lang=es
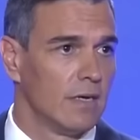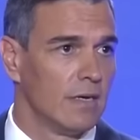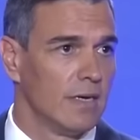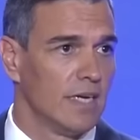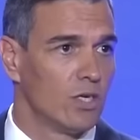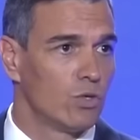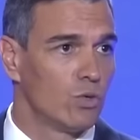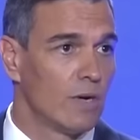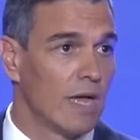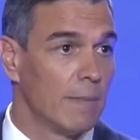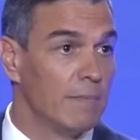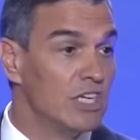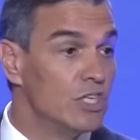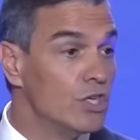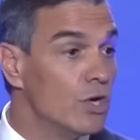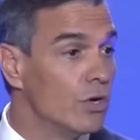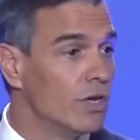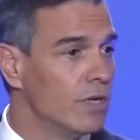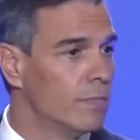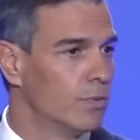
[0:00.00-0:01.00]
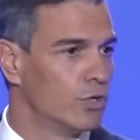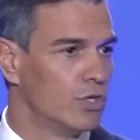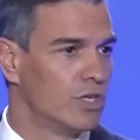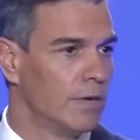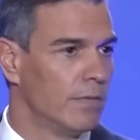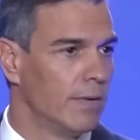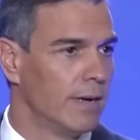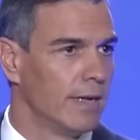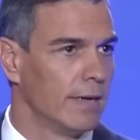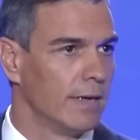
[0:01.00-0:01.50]
es una misión
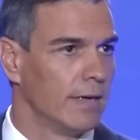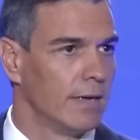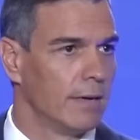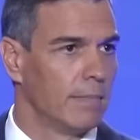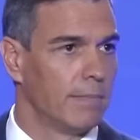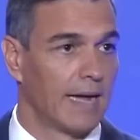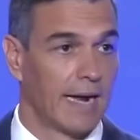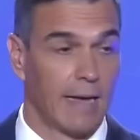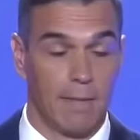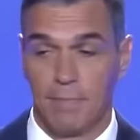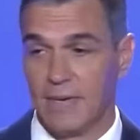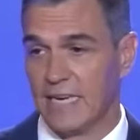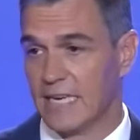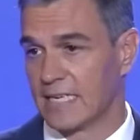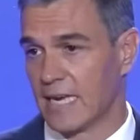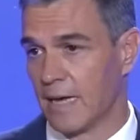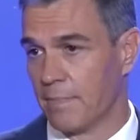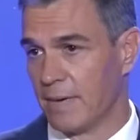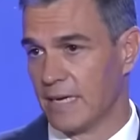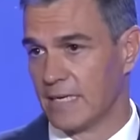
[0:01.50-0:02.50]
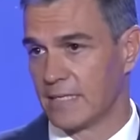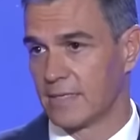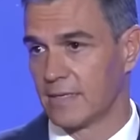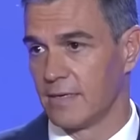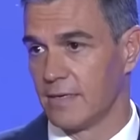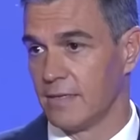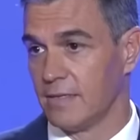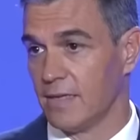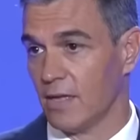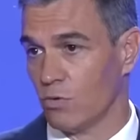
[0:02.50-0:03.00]
imposible para amplias capas
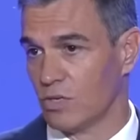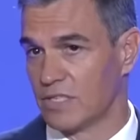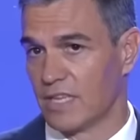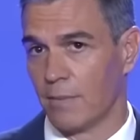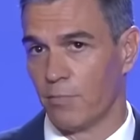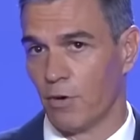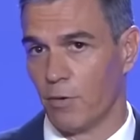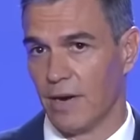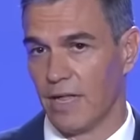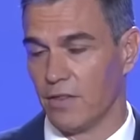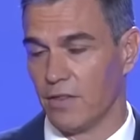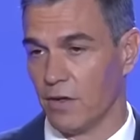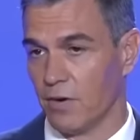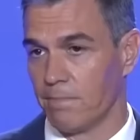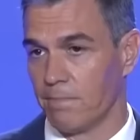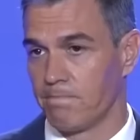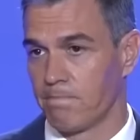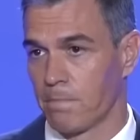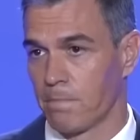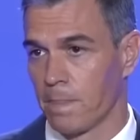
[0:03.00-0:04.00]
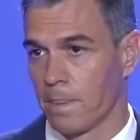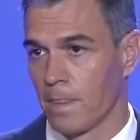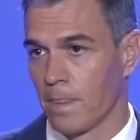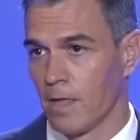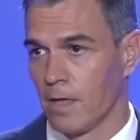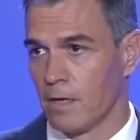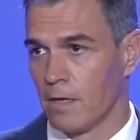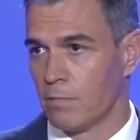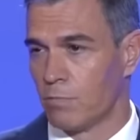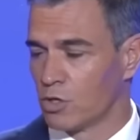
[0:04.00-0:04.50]
de nuestra población.
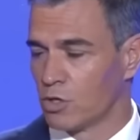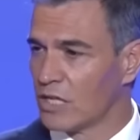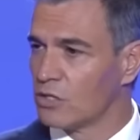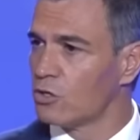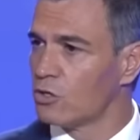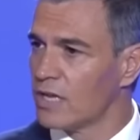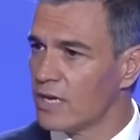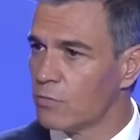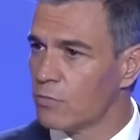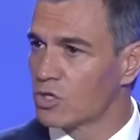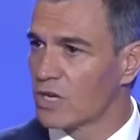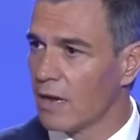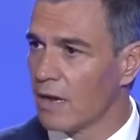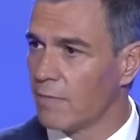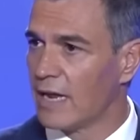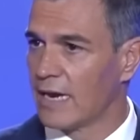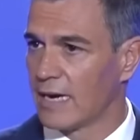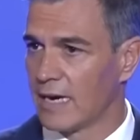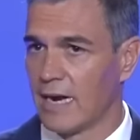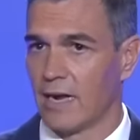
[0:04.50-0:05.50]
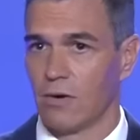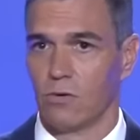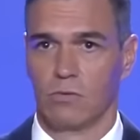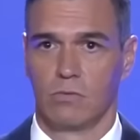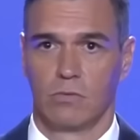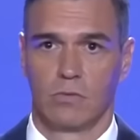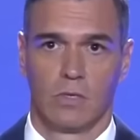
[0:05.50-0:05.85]
Por tanto, tenemos que hablar claro,